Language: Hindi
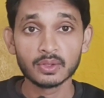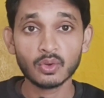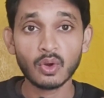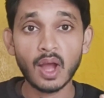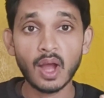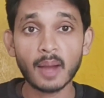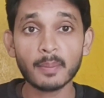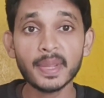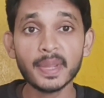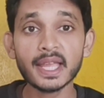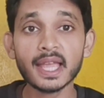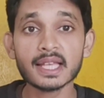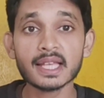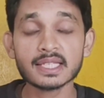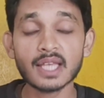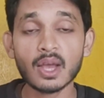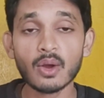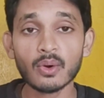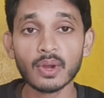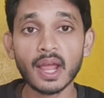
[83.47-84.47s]
तो अभी
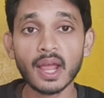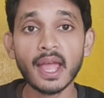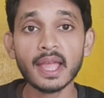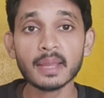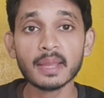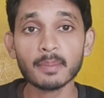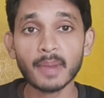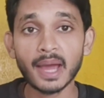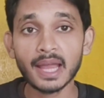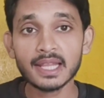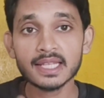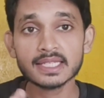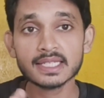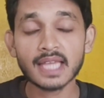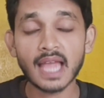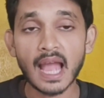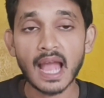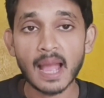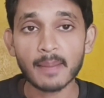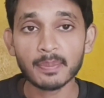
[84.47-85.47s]
कैसा हो रहा है कि मान
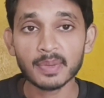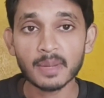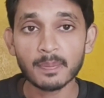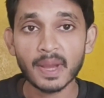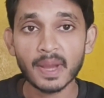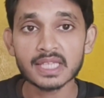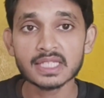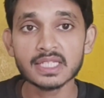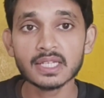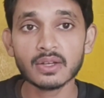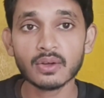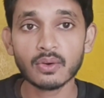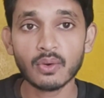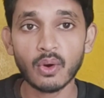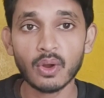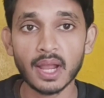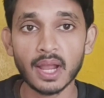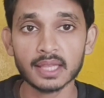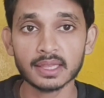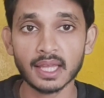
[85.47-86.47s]
लीजिए आपके पास एक
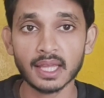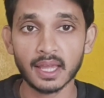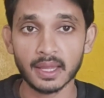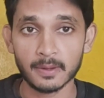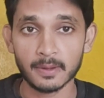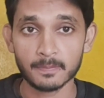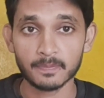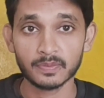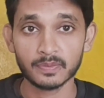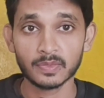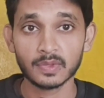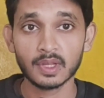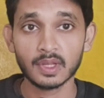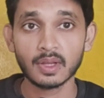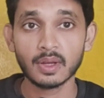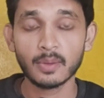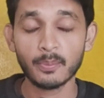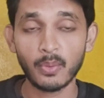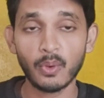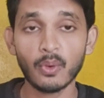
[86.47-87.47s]
कॉल आता है
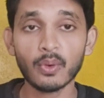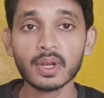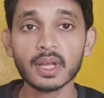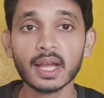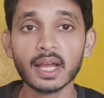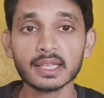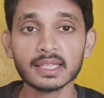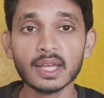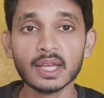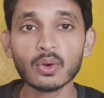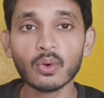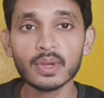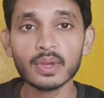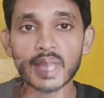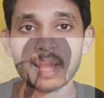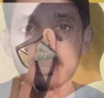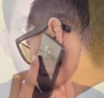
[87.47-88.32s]
फ़ोन करते हैं कोई